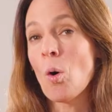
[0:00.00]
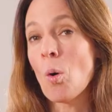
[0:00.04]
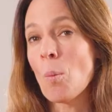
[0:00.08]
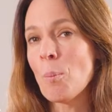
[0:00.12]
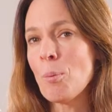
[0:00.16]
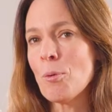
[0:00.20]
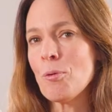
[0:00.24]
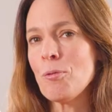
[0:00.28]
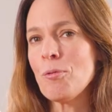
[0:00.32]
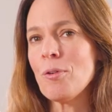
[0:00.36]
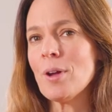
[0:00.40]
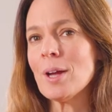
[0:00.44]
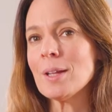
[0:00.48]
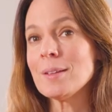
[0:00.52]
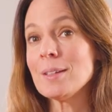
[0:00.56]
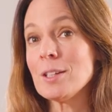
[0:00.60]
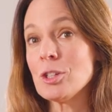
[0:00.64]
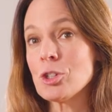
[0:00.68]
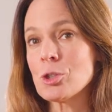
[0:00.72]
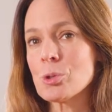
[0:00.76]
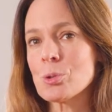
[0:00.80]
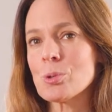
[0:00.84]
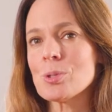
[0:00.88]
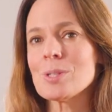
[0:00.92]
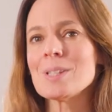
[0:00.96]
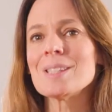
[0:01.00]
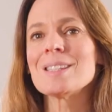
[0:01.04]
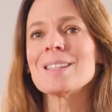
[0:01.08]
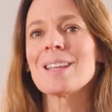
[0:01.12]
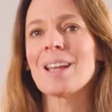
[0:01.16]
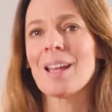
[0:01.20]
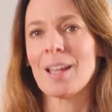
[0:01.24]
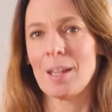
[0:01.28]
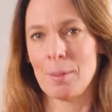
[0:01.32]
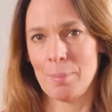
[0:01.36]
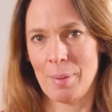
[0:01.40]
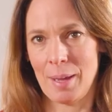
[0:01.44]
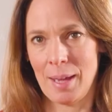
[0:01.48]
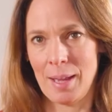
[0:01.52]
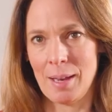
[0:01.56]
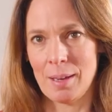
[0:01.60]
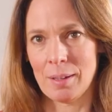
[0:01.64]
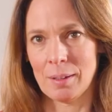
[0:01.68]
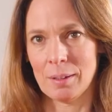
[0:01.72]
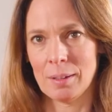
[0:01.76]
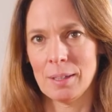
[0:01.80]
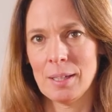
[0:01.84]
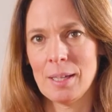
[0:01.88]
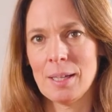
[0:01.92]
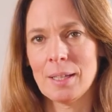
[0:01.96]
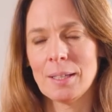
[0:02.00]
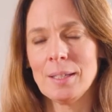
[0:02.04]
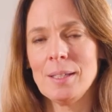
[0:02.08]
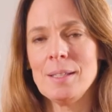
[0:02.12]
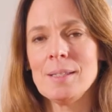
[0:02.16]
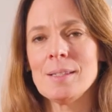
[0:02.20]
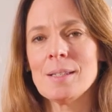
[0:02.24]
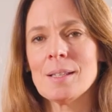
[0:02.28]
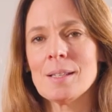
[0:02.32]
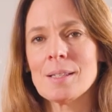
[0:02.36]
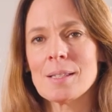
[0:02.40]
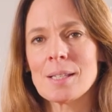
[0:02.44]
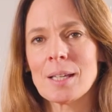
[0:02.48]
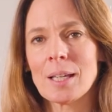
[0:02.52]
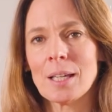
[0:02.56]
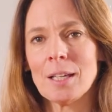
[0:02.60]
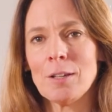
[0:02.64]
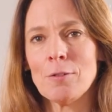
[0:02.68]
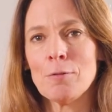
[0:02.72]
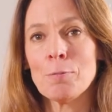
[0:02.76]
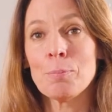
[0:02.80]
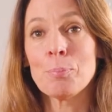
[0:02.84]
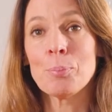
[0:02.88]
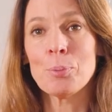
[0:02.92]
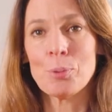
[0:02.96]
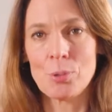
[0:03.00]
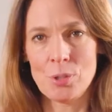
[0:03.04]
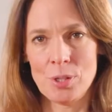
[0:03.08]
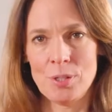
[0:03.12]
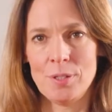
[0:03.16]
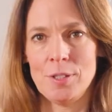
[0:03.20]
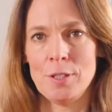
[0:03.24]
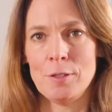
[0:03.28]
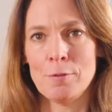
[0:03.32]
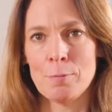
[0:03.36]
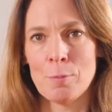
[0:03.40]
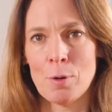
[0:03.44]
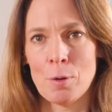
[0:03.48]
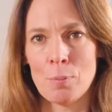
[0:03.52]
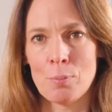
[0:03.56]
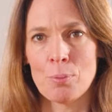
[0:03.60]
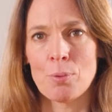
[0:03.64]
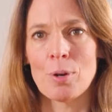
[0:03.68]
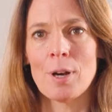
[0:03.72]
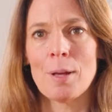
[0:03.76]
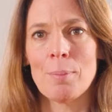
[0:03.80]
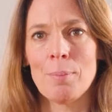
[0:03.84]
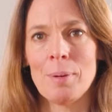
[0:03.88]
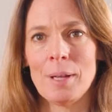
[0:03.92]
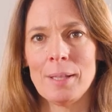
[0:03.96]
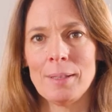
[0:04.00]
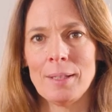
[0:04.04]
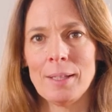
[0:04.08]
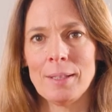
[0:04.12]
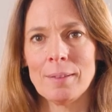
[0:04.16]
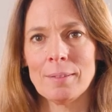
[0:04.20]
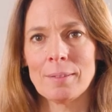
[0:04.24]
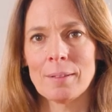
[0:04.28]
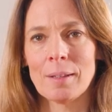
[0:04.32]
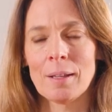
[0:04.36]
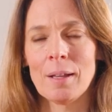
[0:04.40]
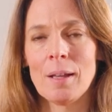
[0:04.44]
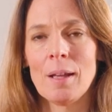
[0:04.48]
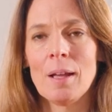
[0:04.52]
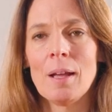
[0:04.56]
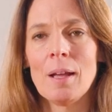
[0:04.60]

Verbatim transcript: on peut faire des choses très belles qui s'inscrivent positivement pour la planète.